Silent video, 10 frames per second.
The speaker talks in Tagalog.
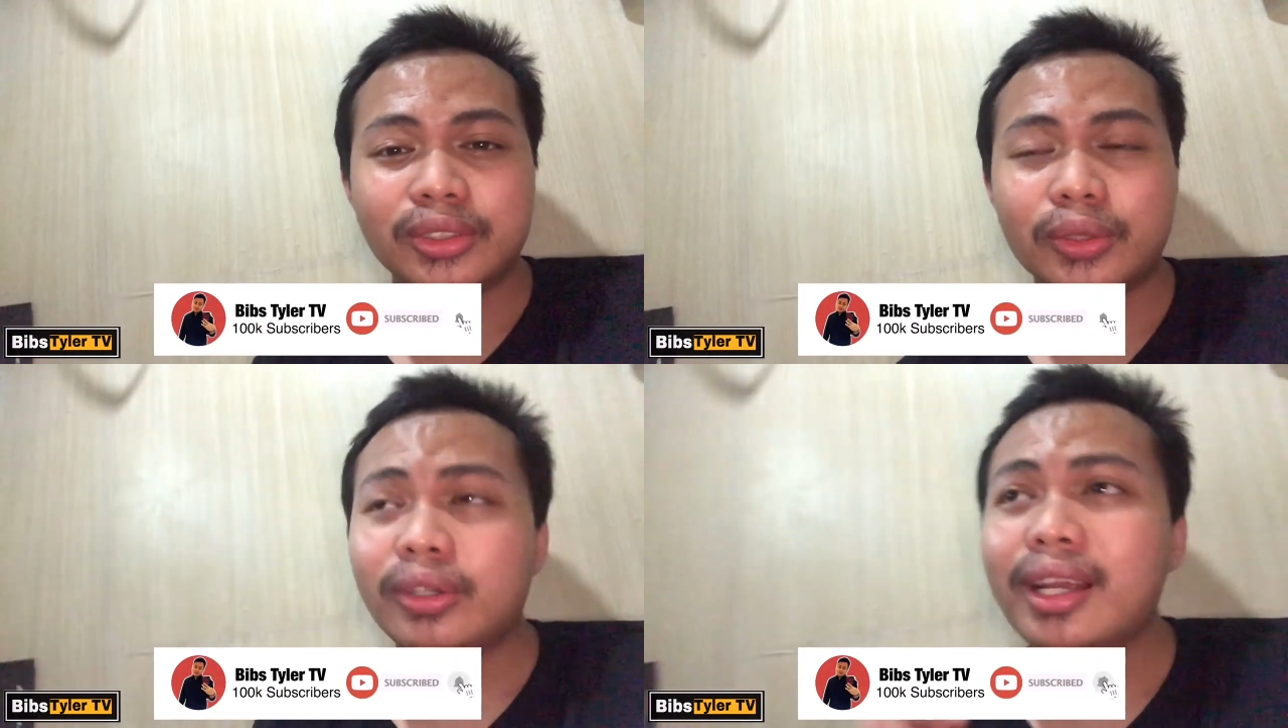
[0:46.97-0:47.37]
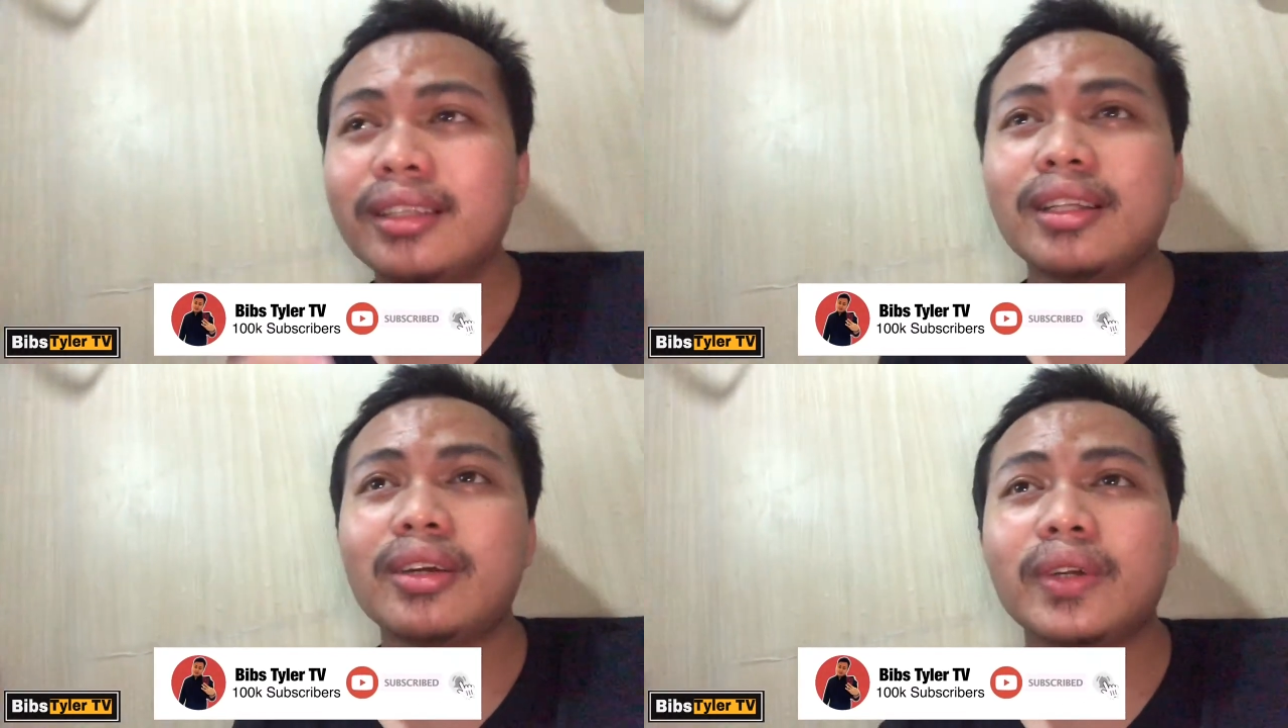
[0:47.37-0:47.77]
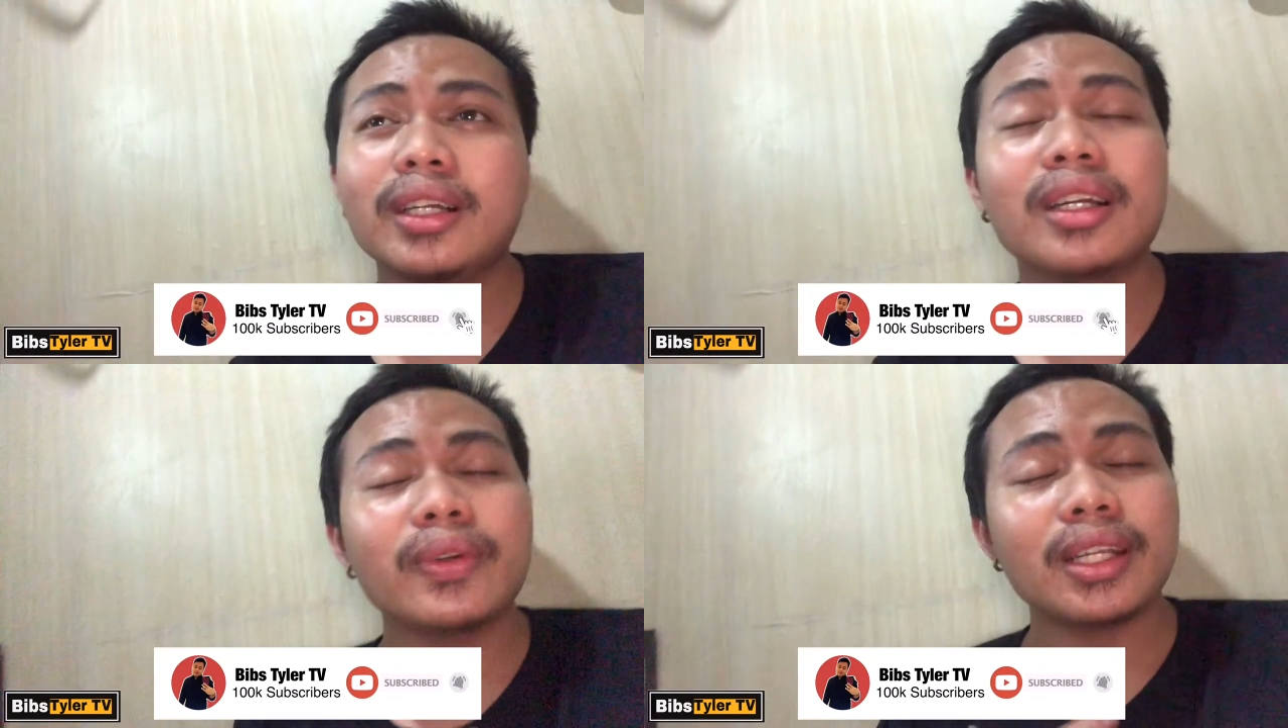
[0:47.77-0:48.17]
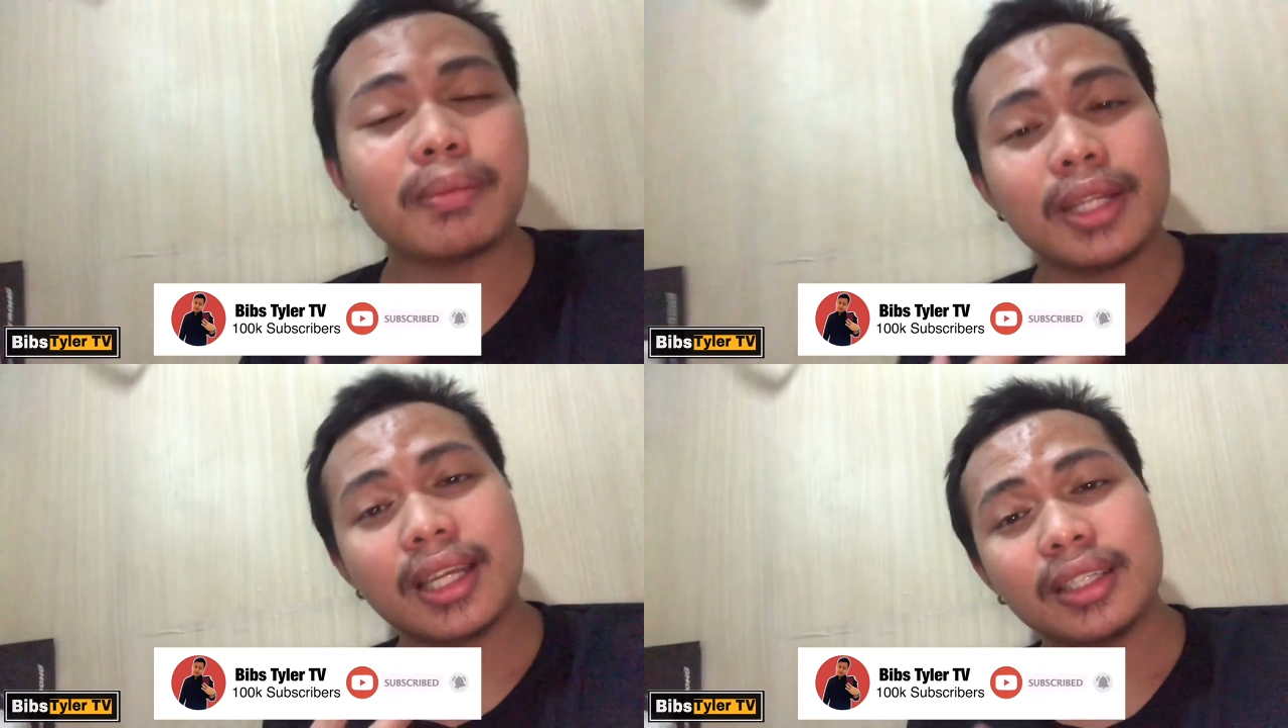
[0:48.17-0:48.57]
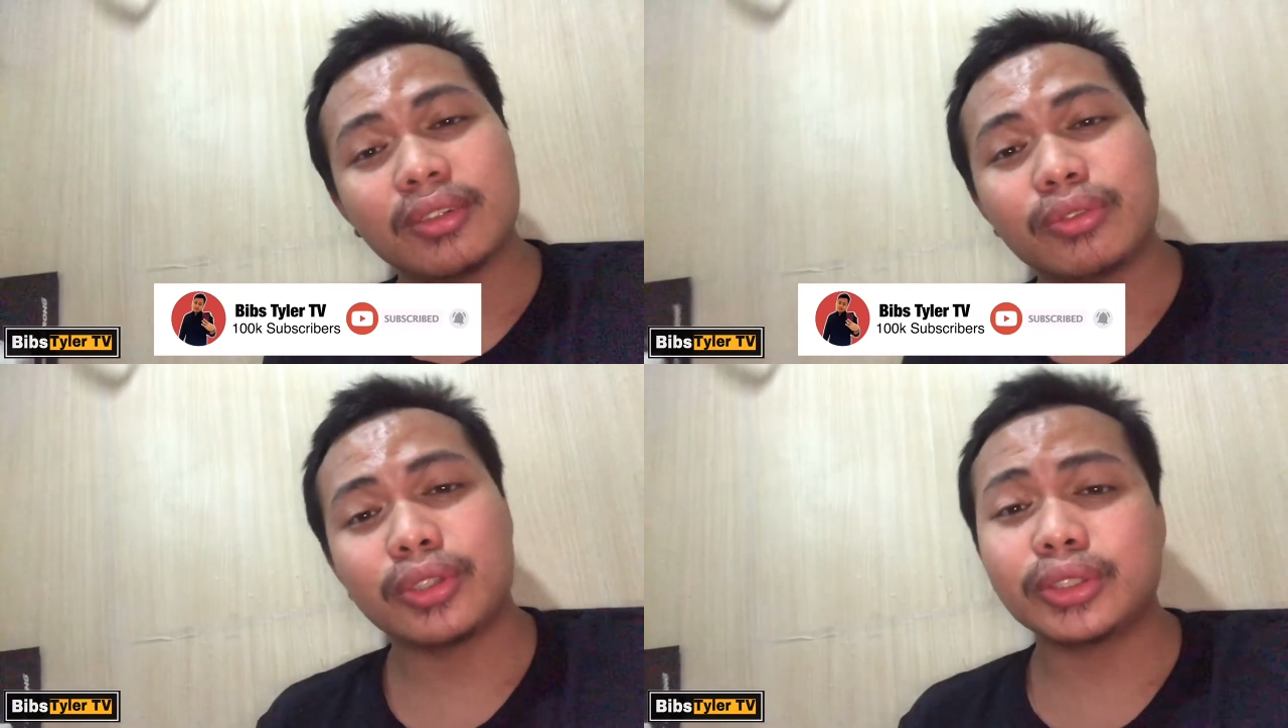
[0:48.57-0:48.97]
So right now, ang gagawin naman natin
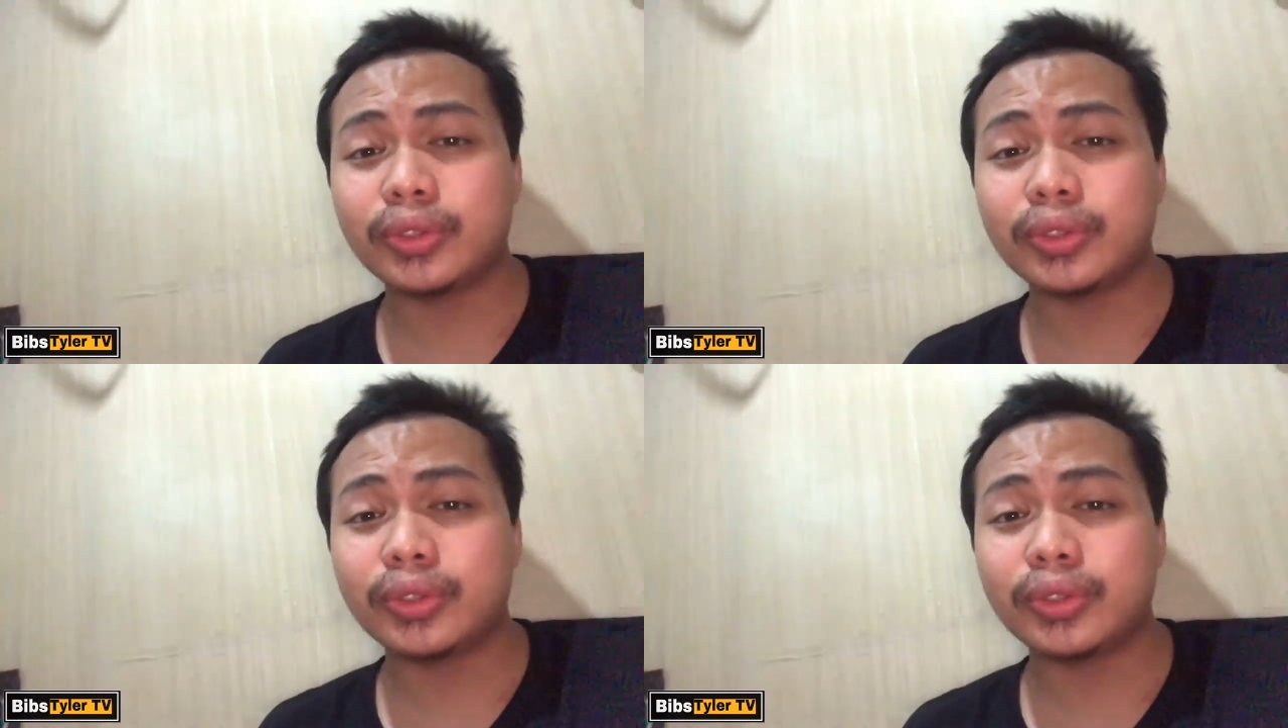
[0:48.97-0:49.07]
for